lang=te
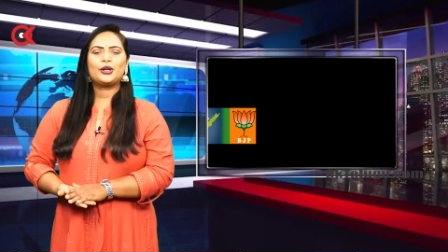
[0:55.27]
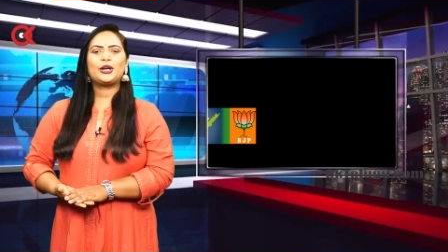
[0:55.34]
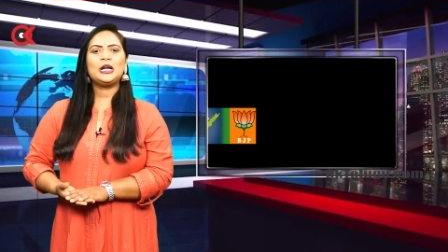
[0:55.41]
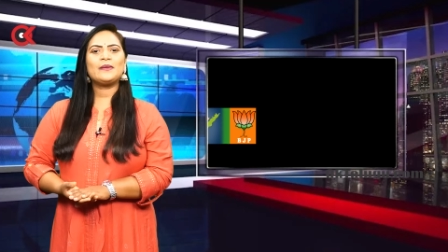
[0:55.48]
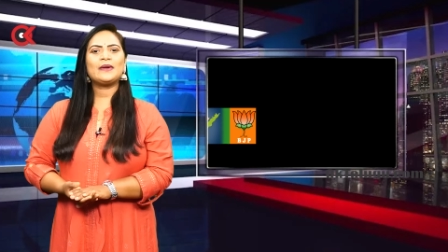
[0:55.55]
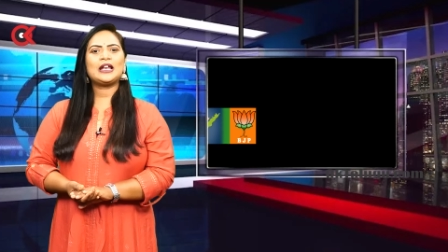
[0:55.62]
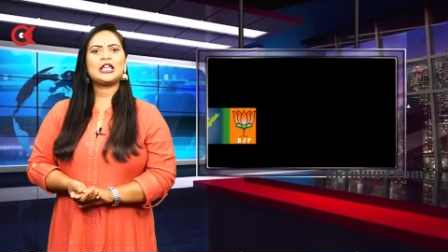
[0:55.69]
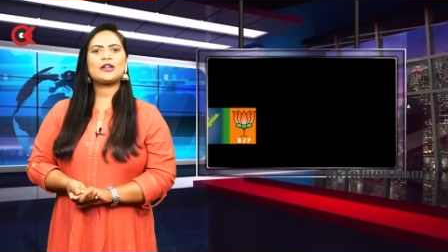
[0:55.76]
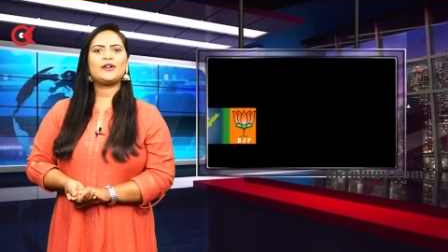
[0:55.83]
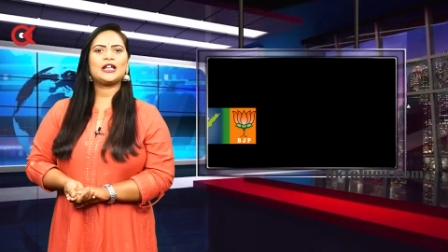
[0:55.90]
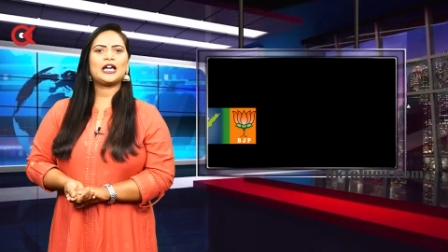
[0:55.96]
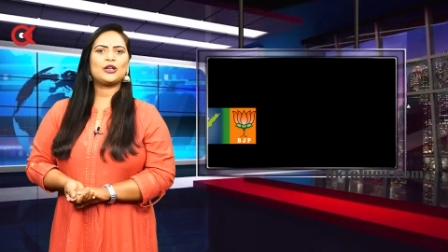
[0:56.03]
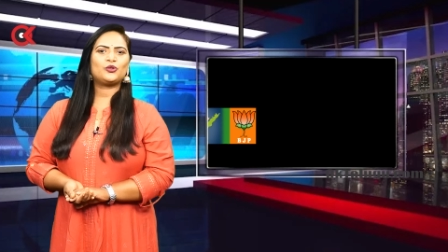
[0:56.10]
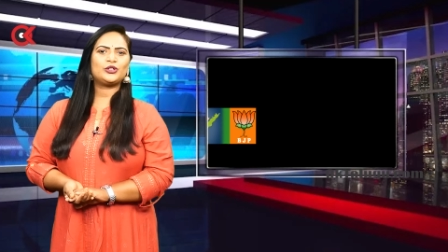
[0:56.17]
రెండు వేల
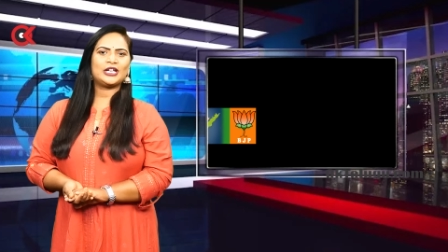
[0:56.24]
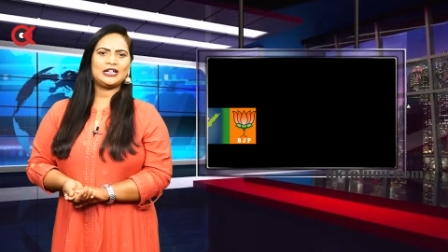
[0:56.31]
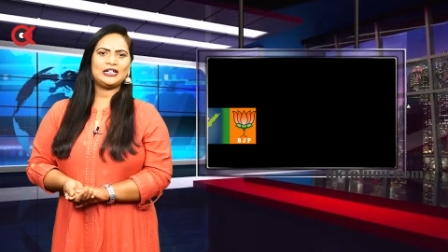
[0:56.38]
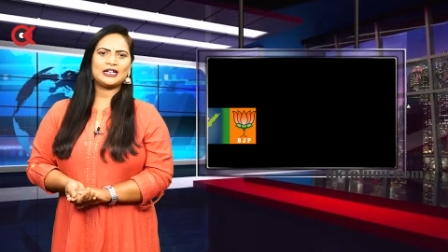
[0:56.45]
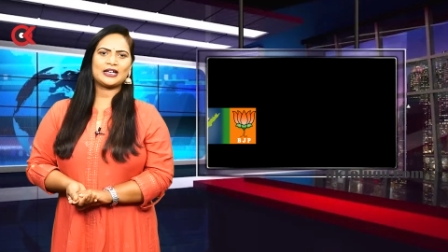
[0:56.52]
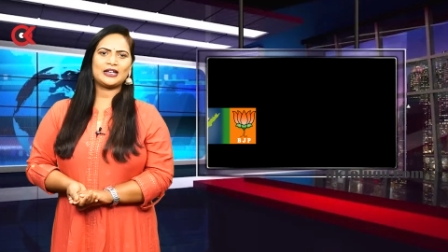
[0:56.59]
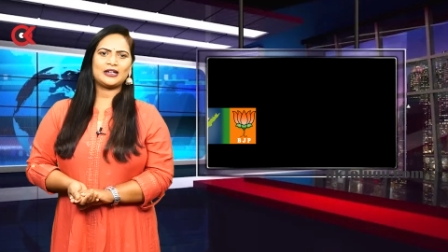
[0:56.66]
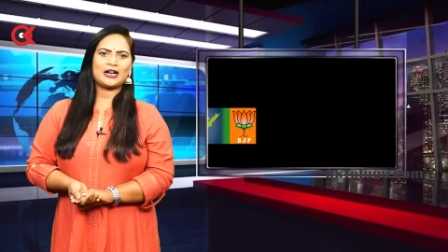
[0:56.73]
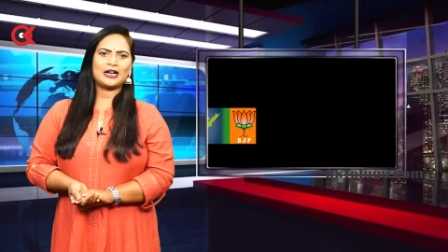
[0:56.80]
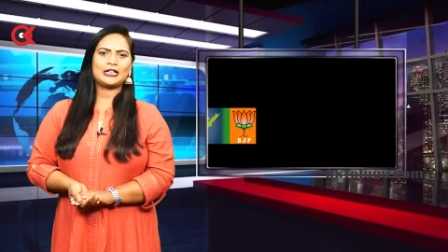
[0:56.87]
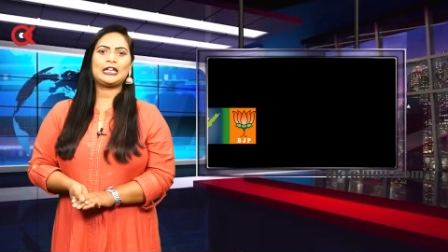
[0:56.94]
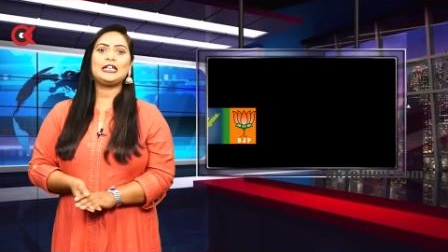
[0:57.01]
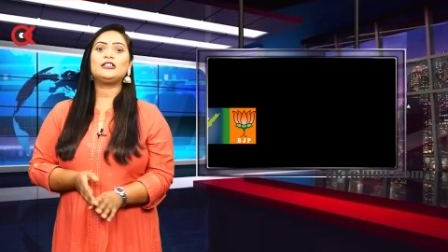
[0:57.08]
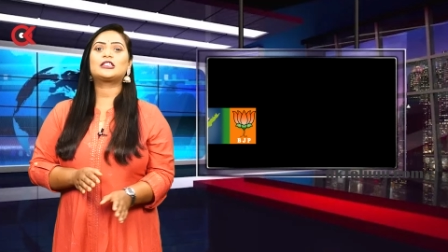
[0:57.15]
ఇరవై నాలుగు ఎన్నికల
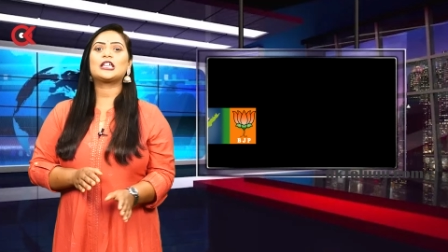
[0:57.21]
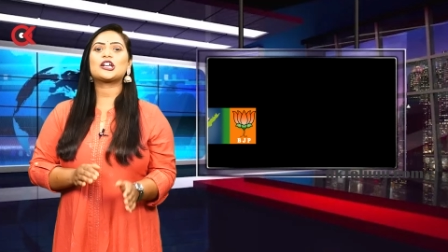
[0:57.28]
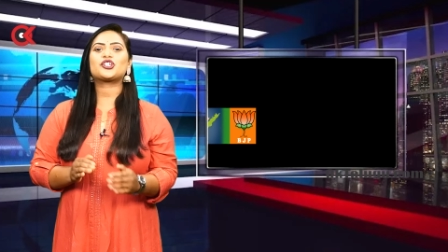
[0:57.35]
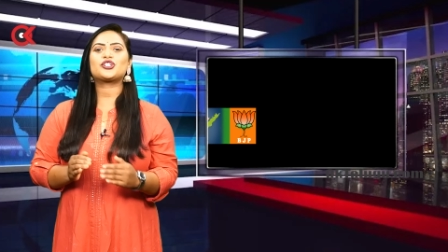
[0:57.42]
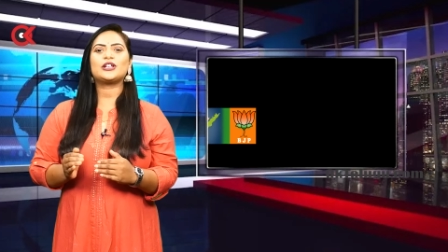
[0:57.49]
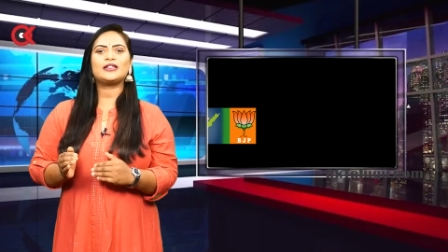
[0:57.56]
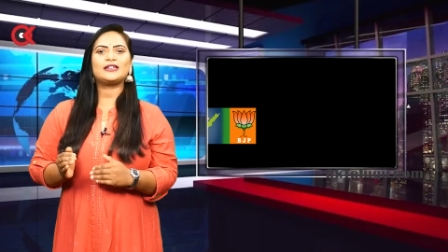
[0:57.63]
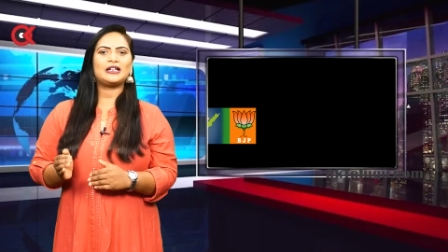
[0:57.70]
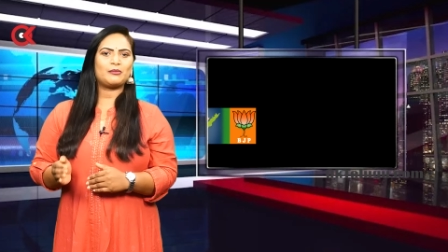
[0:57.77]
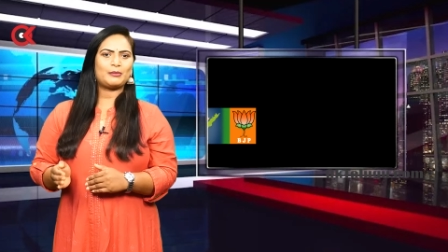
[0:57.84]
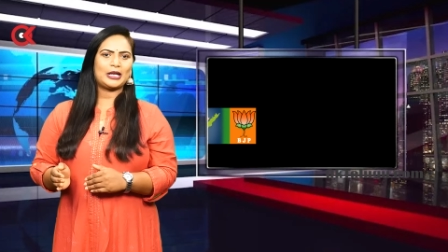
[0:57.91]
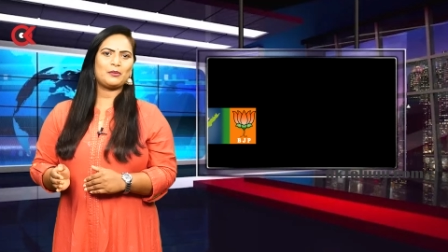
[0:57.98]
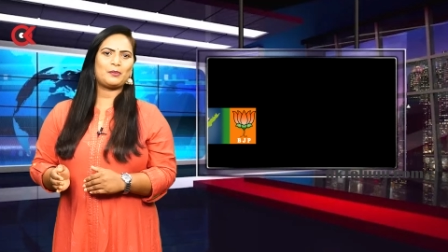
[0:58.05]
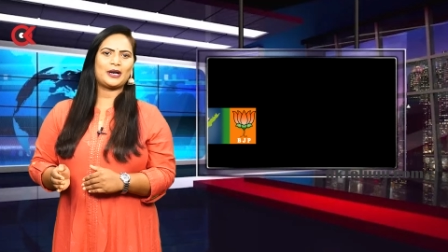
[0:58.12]
నాటికి దక్షిణాదిన
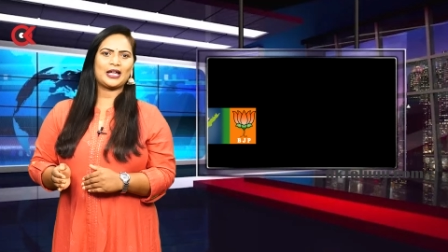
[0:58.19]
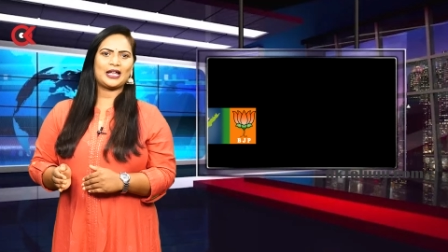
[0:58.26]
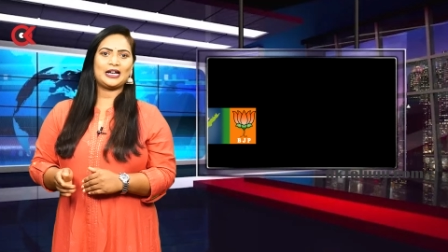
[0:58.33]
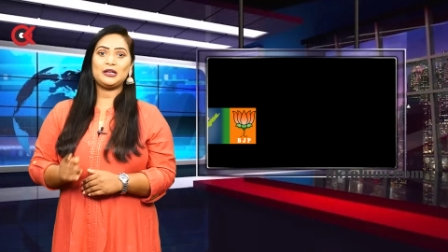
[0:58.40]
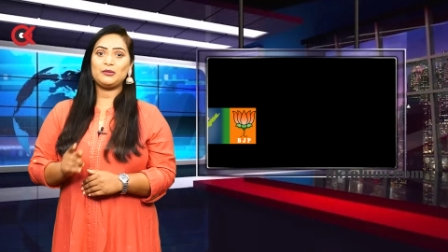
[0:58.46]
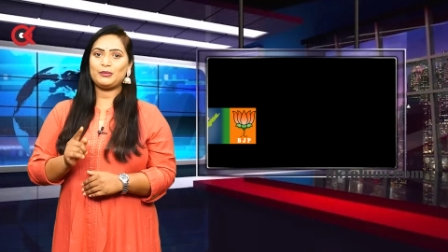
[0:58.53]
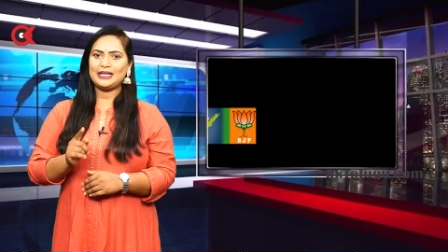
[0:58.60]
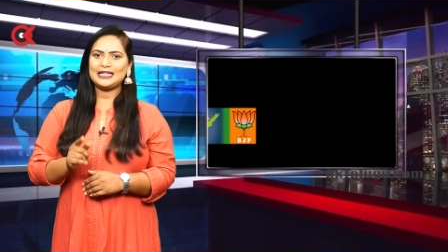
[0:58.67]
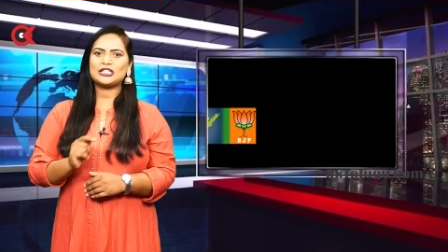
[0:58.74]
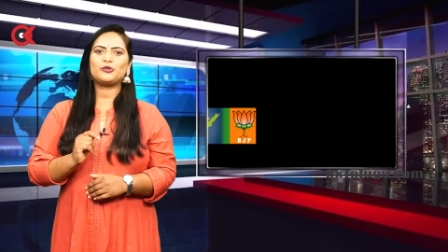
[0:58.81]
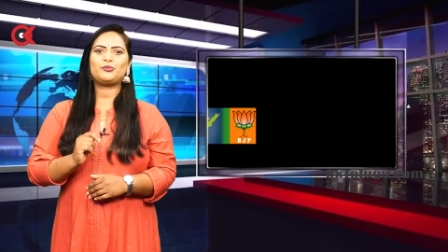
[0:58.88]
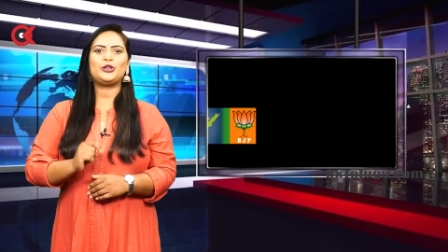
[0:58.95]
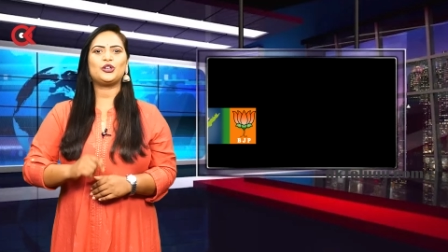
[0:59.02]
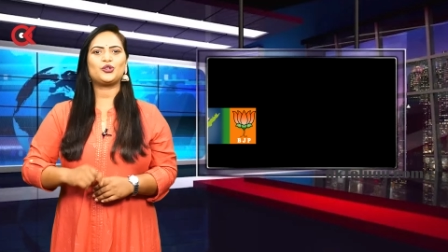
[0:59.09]
బలపడాలని
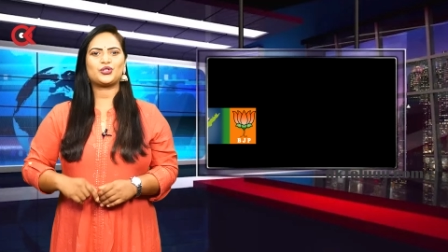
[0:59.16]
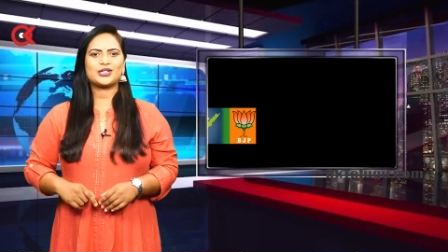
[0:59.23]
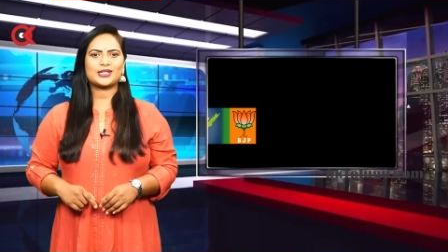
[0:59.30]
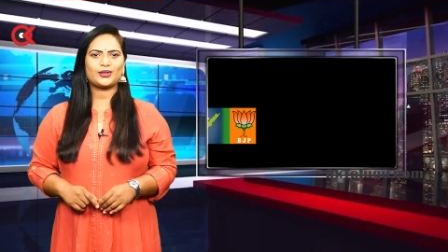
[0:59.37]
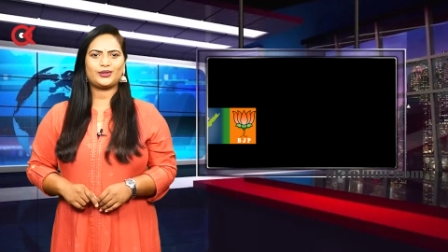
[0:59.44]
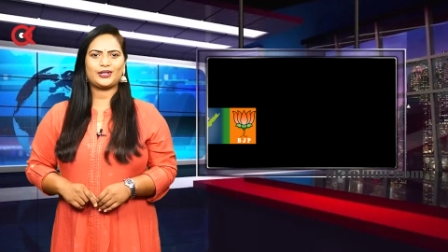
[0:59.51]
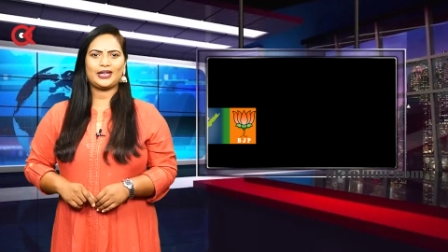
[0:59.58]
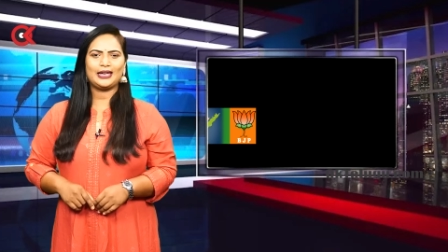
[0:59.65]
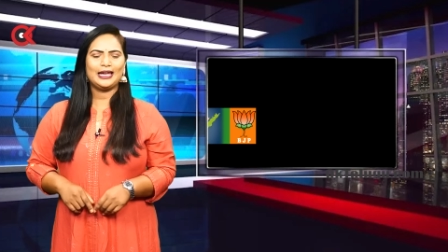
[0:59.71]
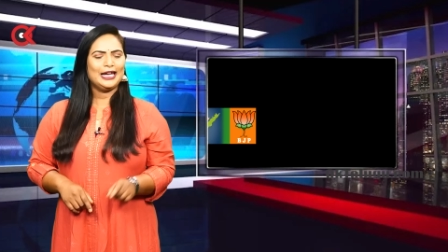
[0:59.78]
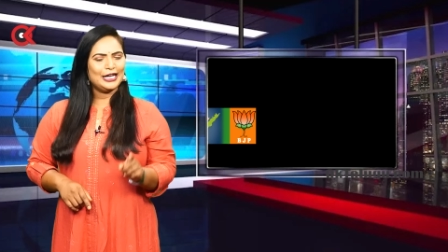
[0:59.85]
బీజేపీ యోచిస్తోంది